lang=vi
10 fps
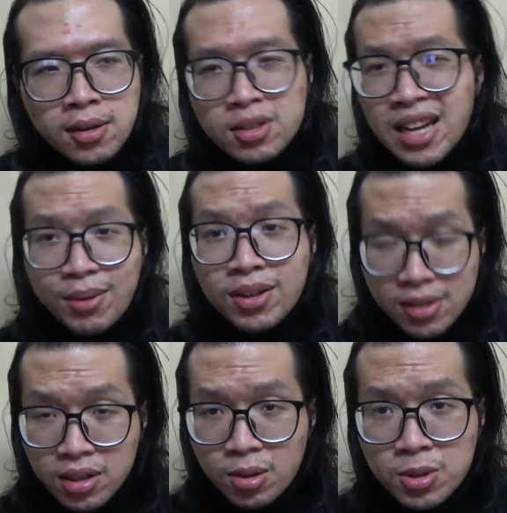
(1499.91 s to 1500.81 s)
nó chạm đến
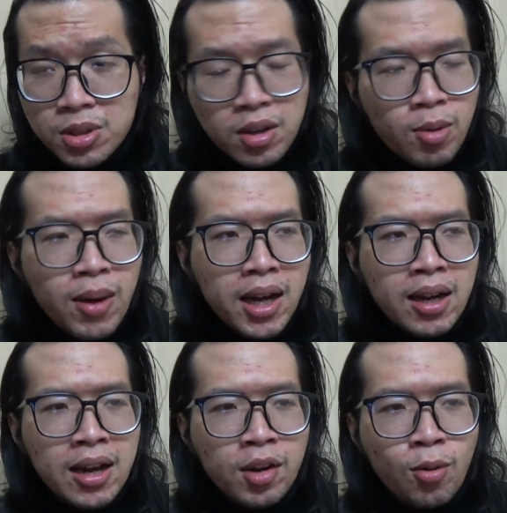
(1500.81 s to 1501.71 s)
ngưỡng thôi chứ nó không hẳn
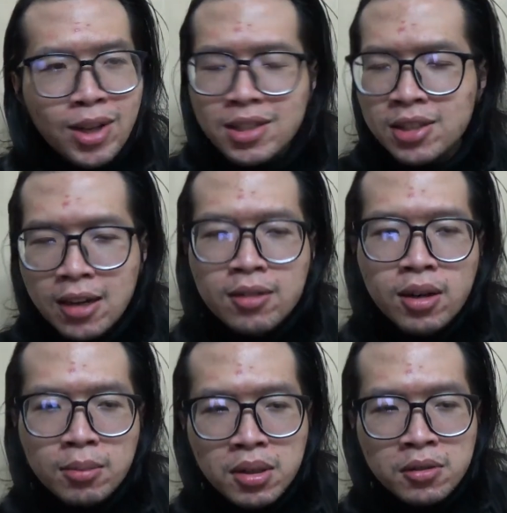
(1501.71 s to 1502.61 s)
là nó quá chắc chắn
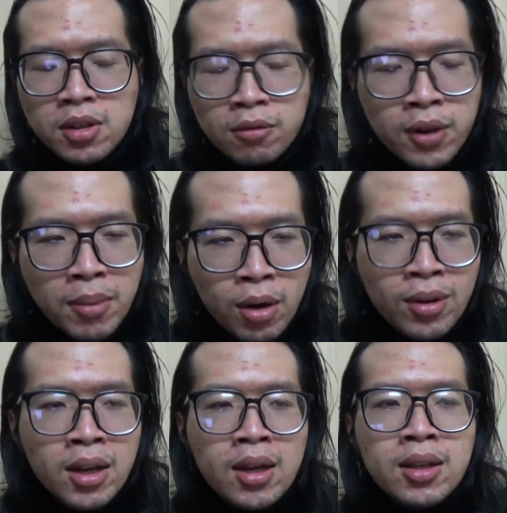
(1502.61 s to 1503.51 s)
ở mức ngưỡng firm hold
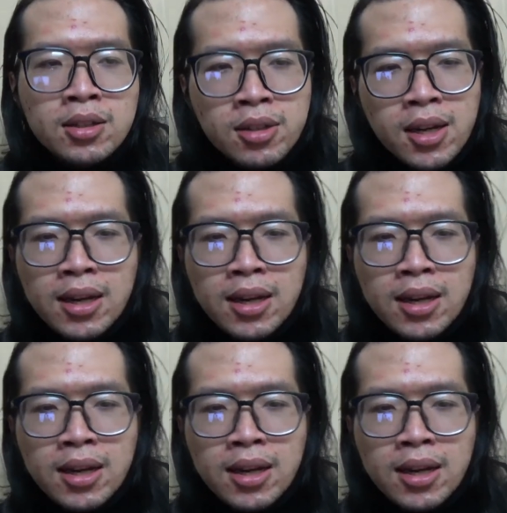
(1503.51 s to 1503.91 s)
thế nên